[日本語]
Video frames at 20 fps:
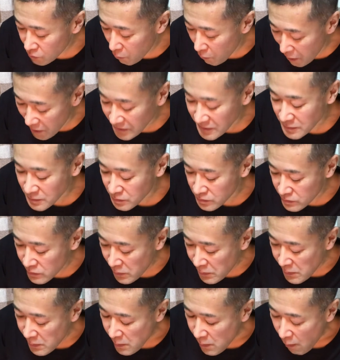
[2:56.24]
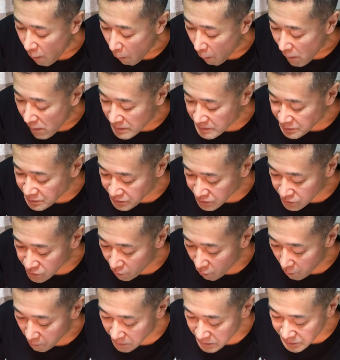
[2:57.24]
うまい、うん、
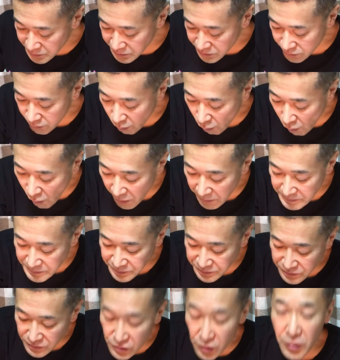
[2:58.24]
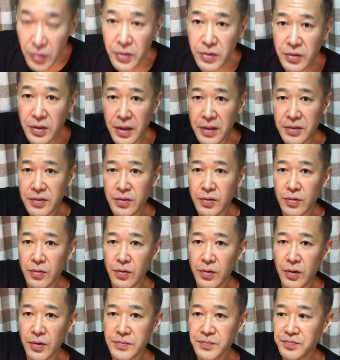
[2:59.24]
ということでちょっと
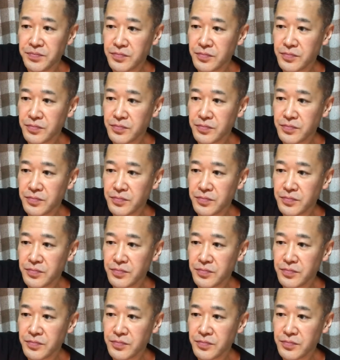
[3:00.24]
この、